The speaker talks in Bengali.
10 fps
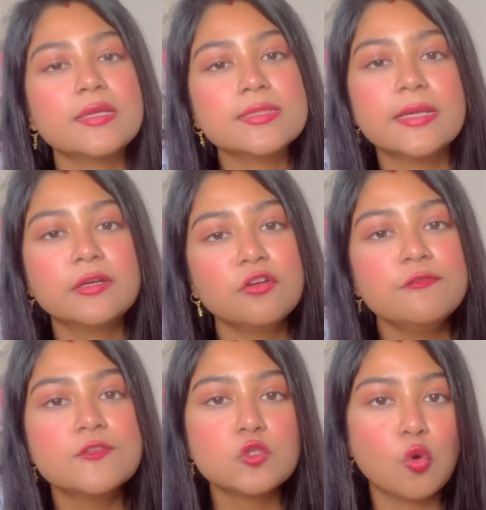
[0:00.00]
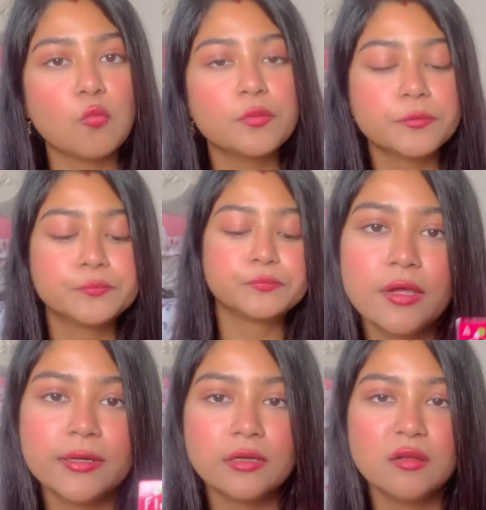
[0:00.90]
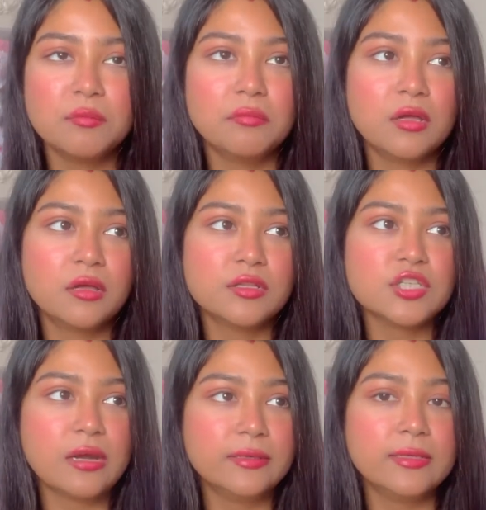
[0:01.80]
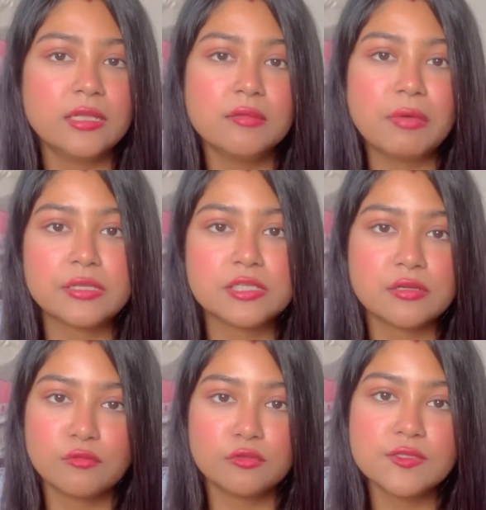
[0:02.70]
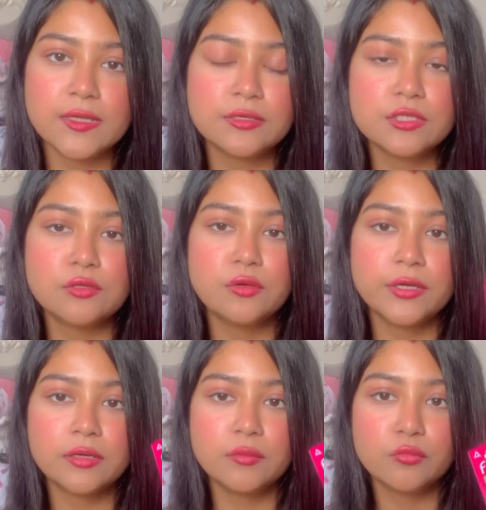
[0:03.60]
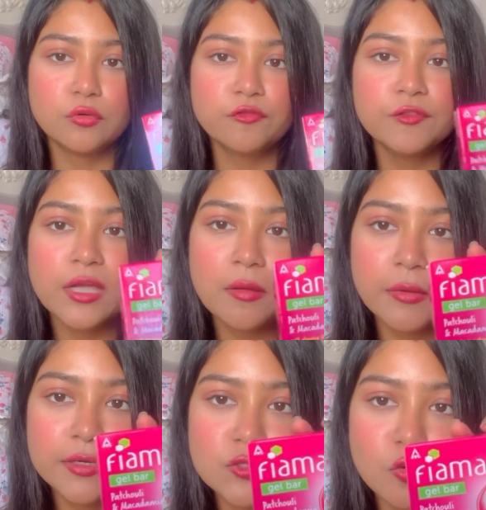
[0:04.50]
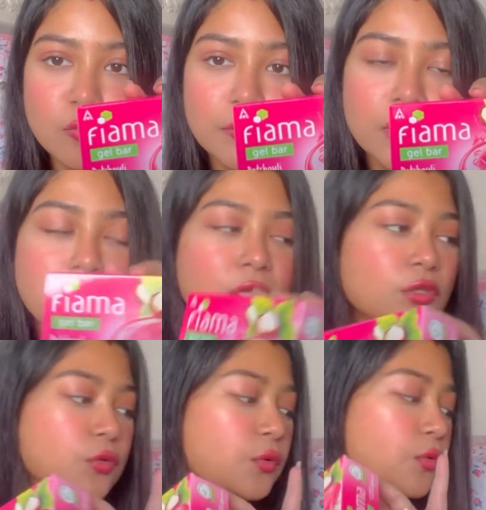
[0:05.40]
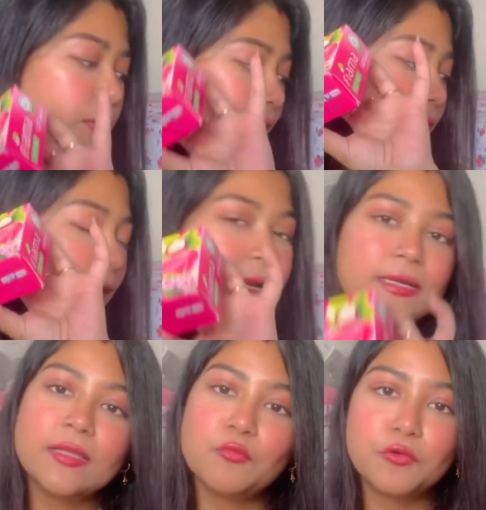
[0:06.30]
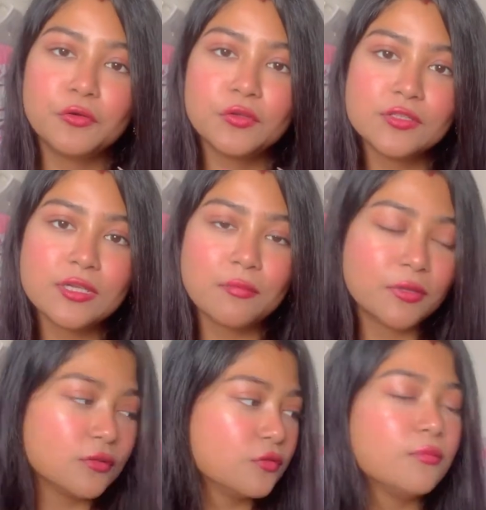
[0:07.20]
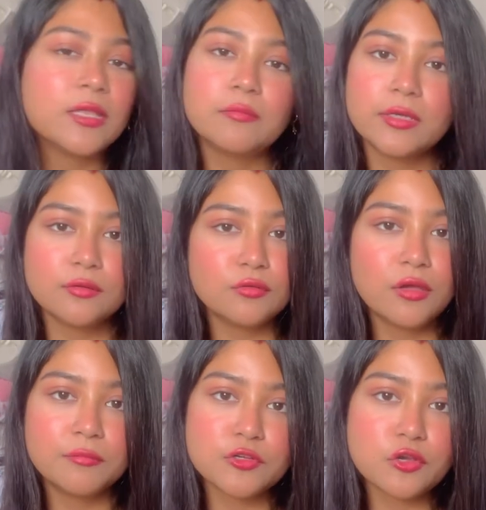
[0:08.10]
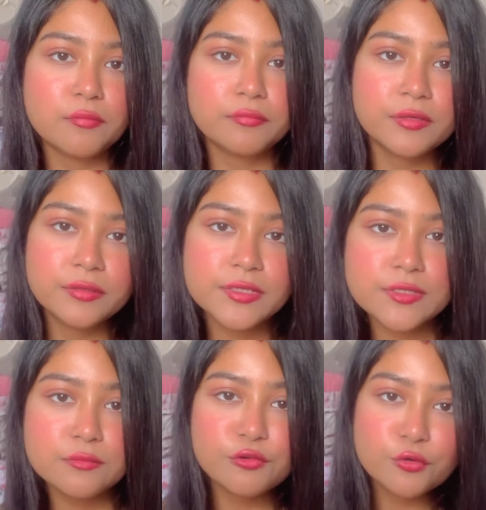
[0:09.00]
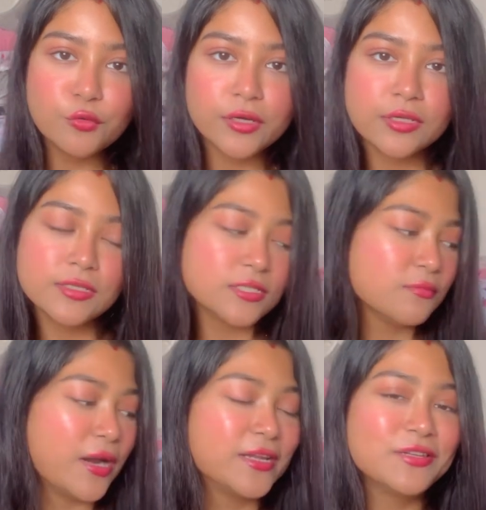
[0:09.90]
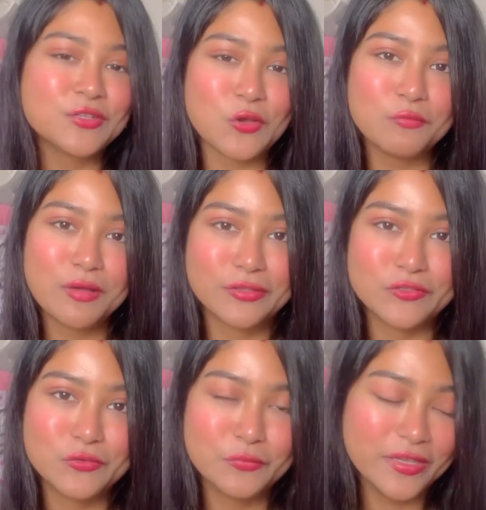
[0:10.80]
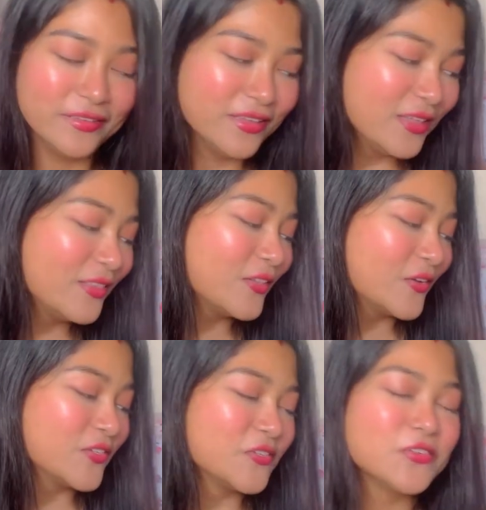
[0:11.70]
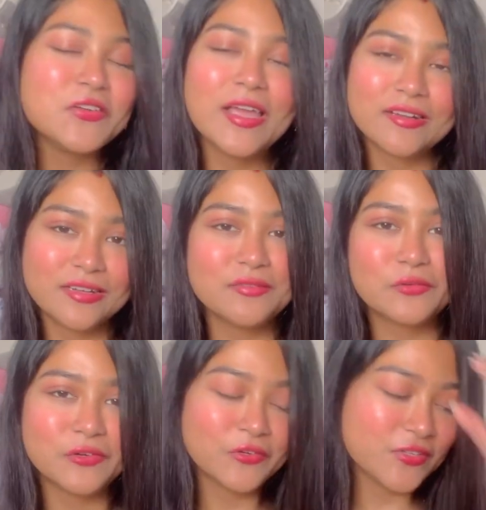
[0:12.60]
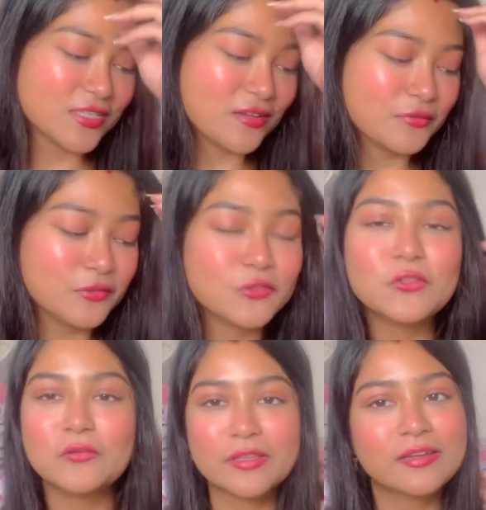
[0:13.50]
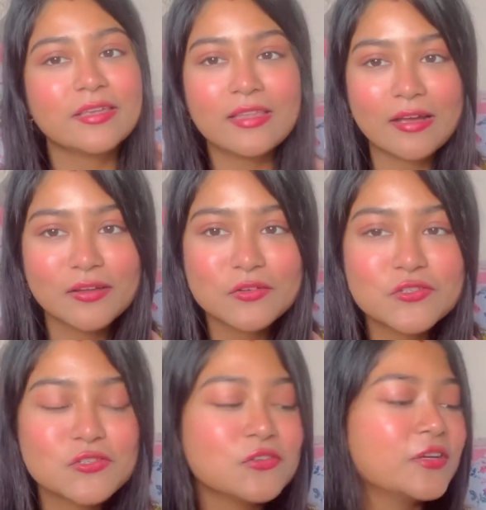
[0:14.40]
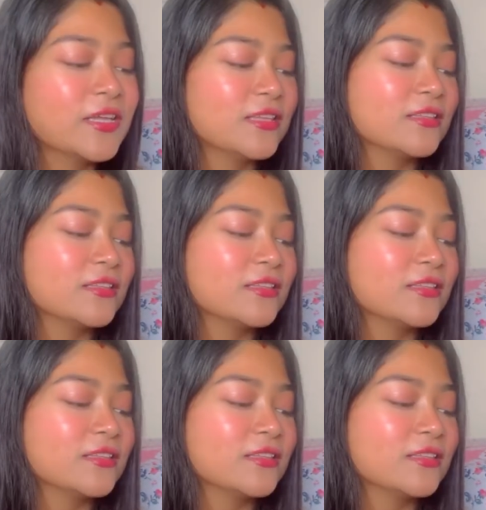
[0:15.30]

সেট অফ সোপ একটা চারটে কি পাঁচটা মতো সেট ছিল এটার পুরো ফিয়ামার সোপ তো এটা একটাই পড়ে রয়েছে আপাতত বাদ বাকিগুলো আমরা সব ডিস্ট্রিবিউট করে নিয়েছি বাড়ির সব বাথরুমে তো ওই জন্য একটাই পড়ে রয়েছে আপাতত তোমাদেরকে দেখানোর জন্য রেখে